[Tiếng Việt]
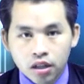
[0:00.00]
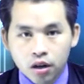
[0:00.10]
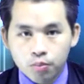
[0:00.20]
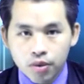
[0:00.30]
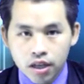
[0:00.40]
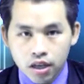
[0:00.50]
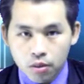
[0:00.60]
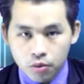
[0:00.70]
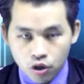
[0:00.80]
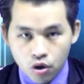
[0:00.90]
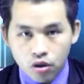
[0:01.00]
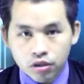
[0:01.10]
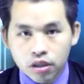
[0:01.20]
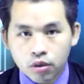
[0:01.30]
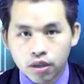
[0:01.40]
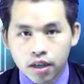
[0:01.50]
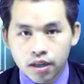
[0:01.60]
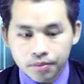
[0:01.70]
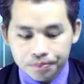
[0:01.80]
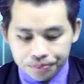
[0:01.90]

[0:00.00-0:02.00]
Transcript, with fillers: thảo bí cầm một giọt họ sầu thiết